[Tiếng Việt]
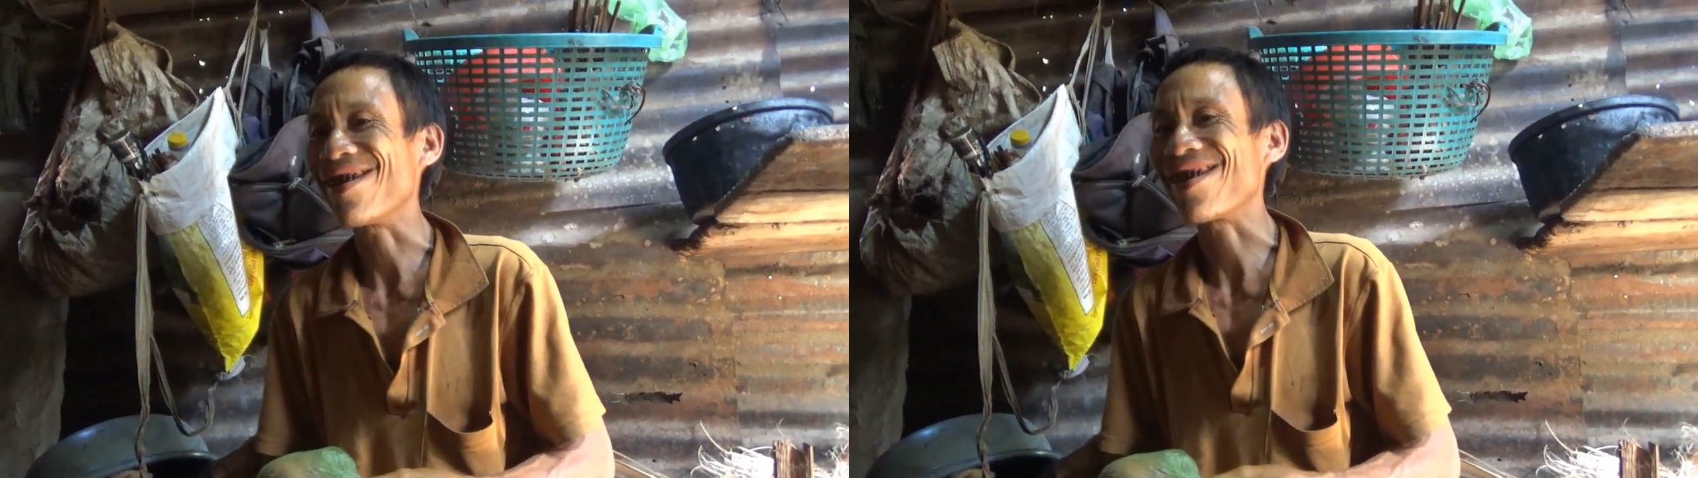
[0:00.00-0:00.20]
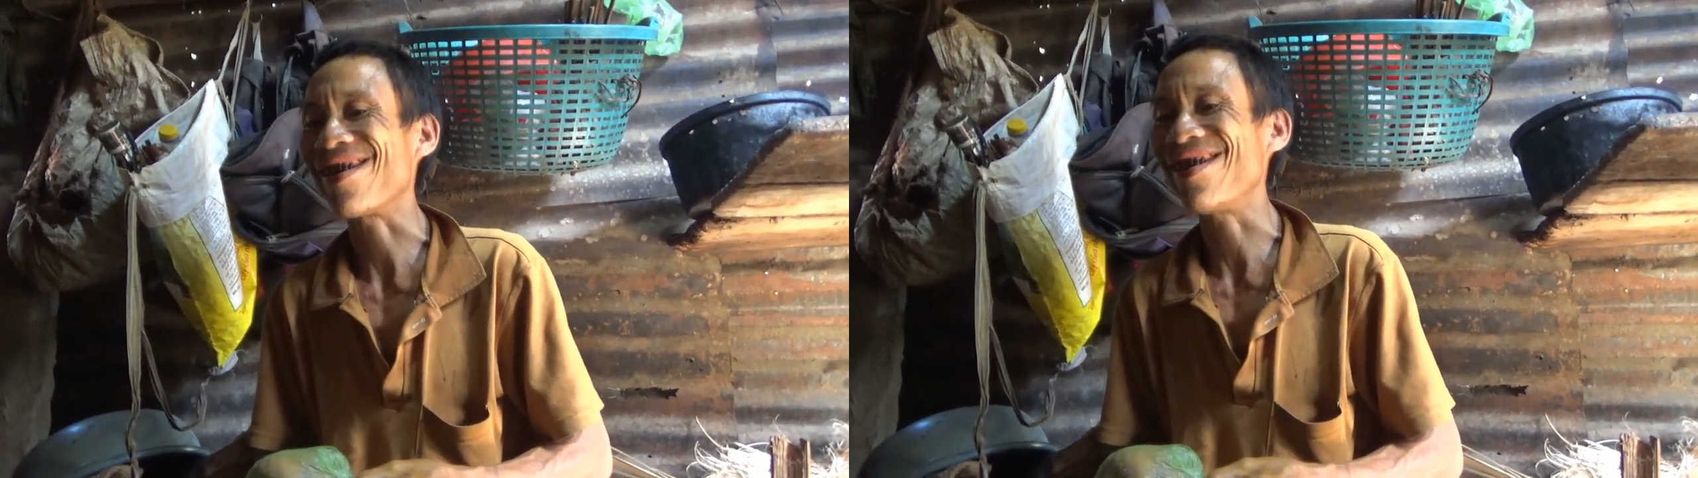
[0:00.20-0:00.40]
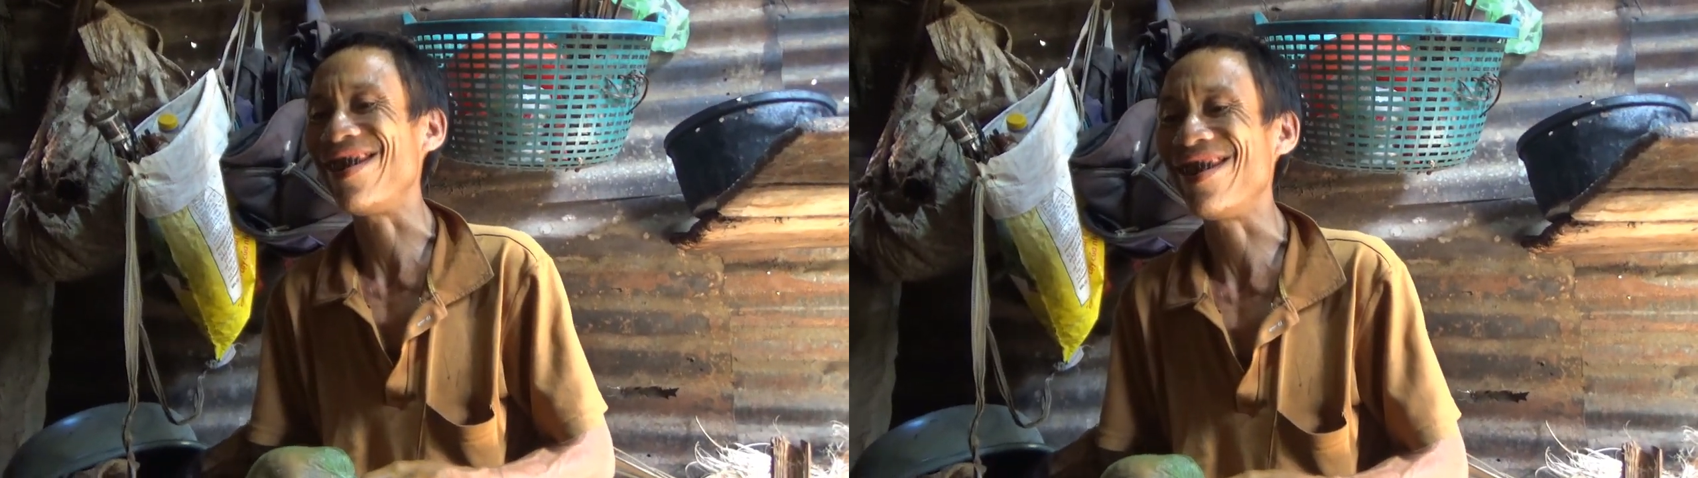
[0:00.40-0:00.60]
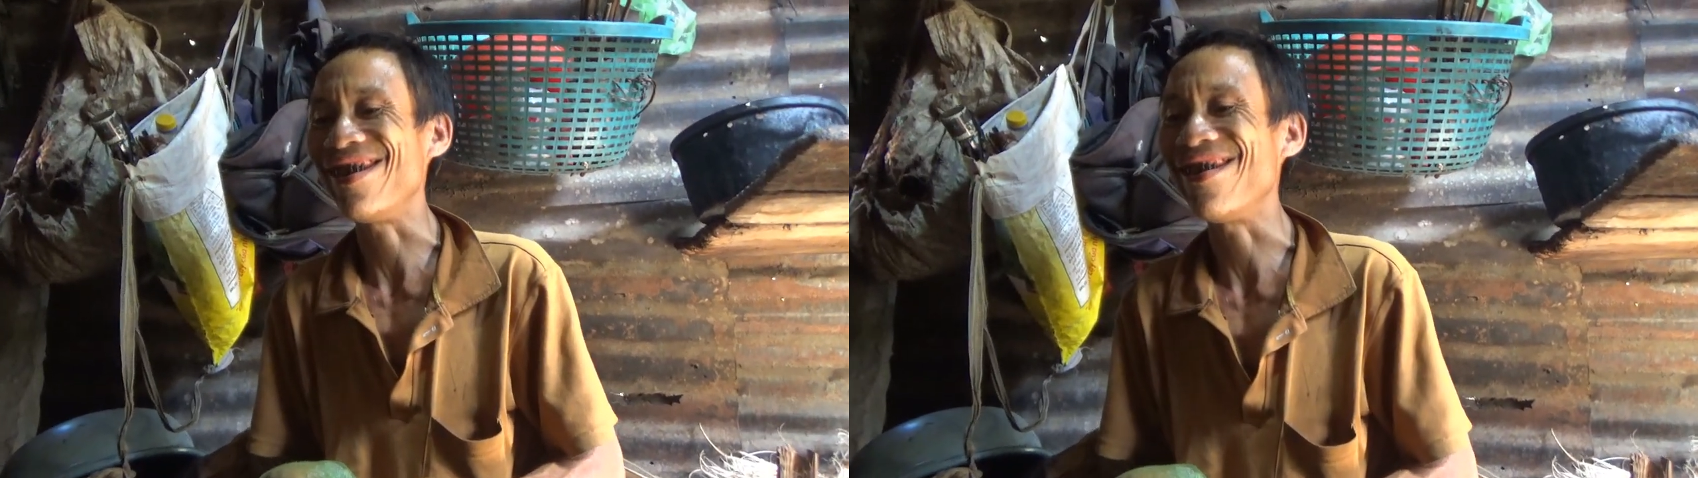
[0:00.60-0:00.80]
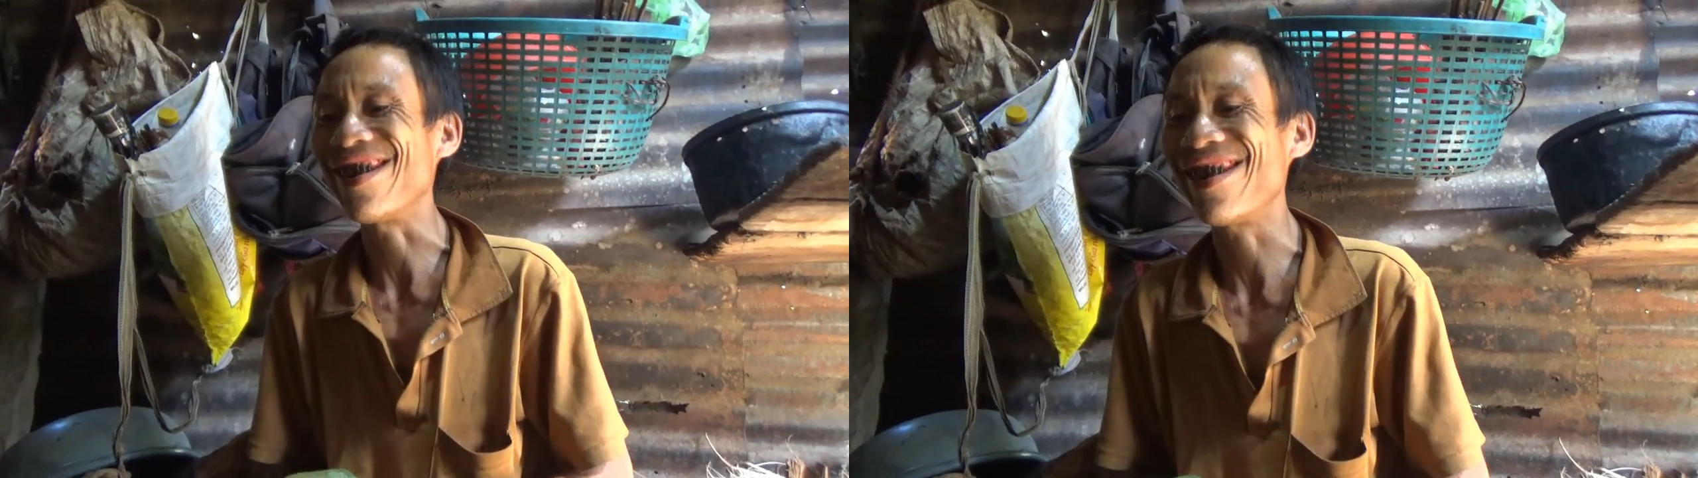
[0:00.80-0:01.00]
cao thì
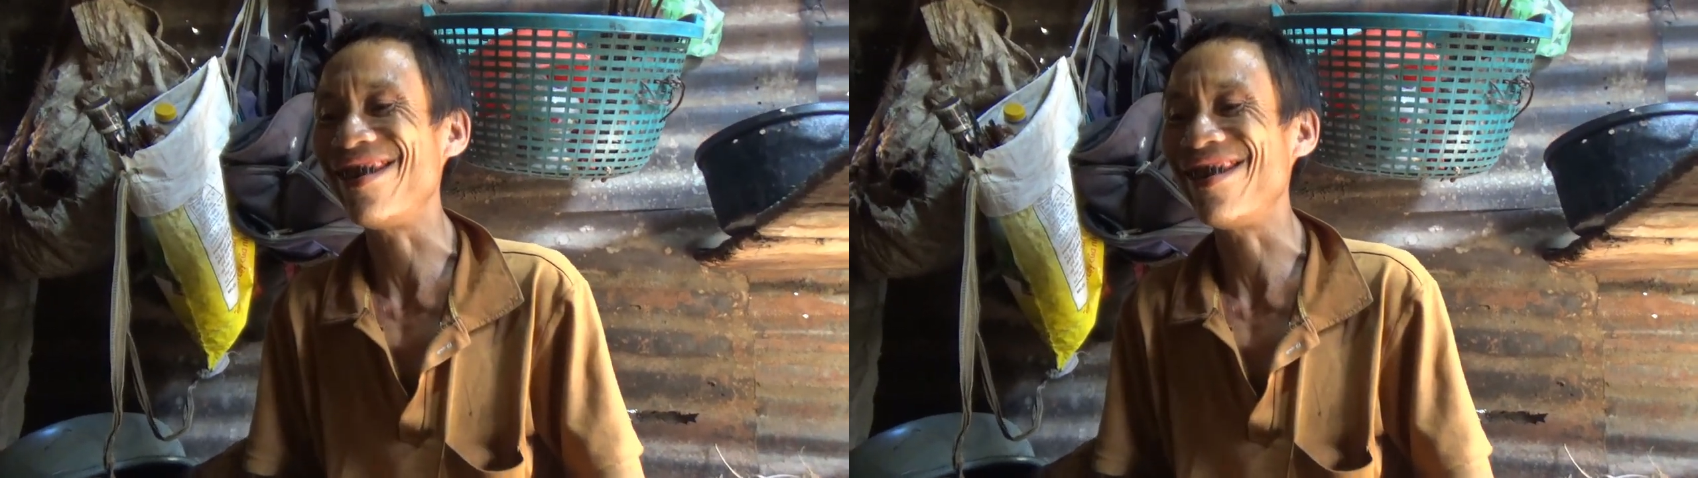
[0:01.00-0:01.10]
heo